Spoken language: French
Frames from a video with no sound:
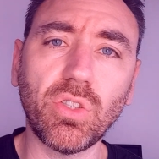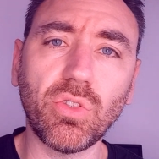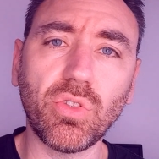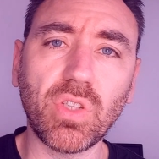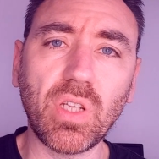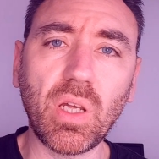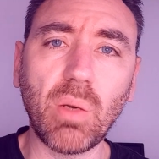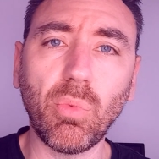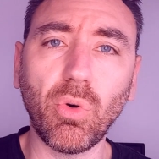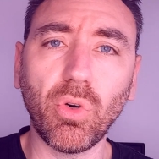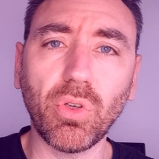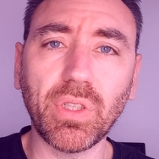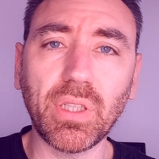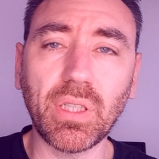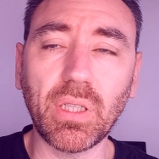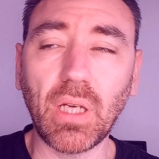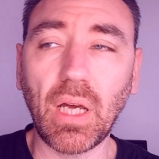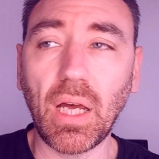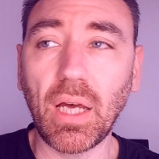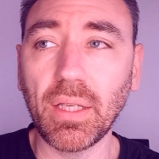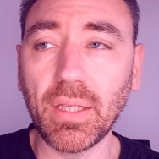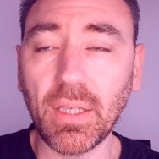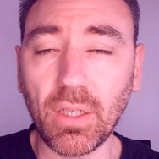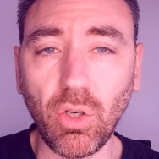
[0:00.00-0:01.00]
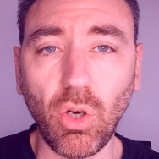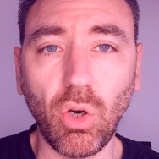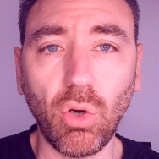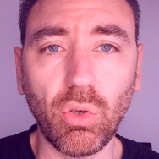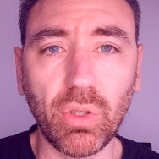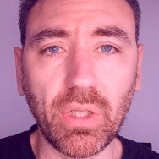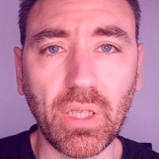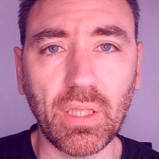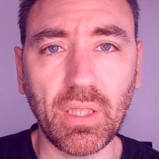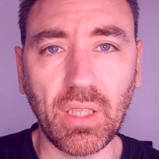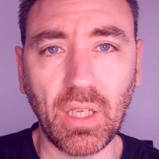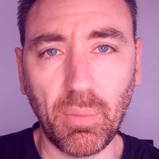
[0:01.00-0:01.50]
je sais aborder, ah d'accord,
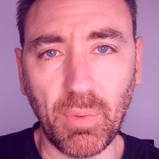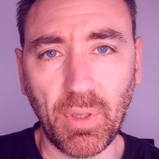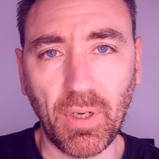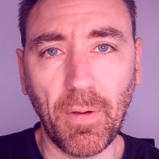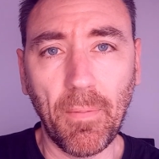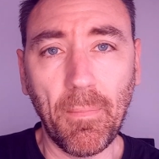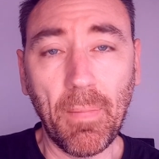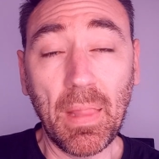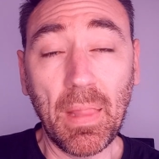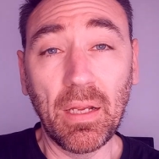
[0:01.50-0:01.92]
ok, très bien.